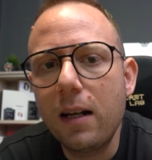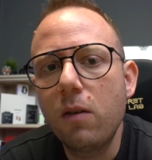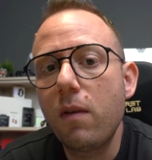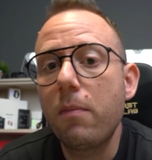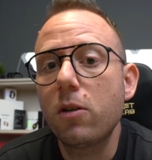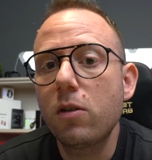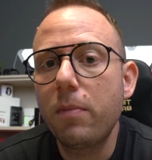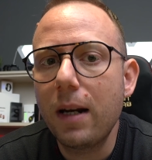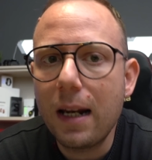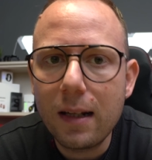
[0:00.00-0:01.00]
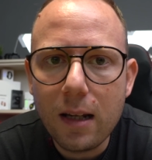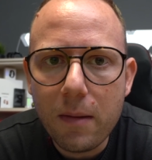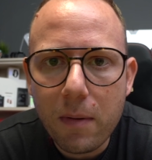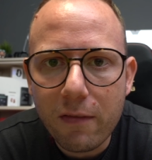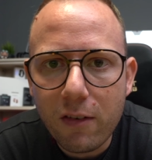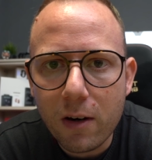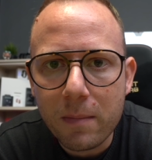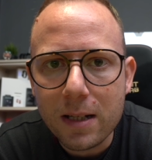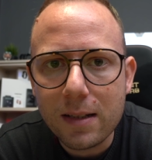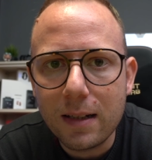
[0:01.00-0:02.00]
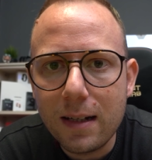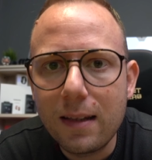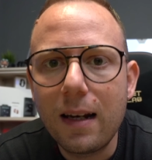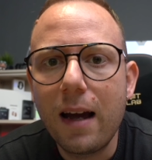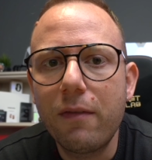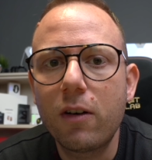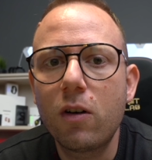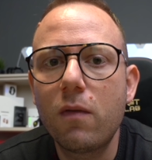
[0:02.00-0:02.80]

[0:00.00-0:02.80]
non vi posso parlare delle performance del telefono,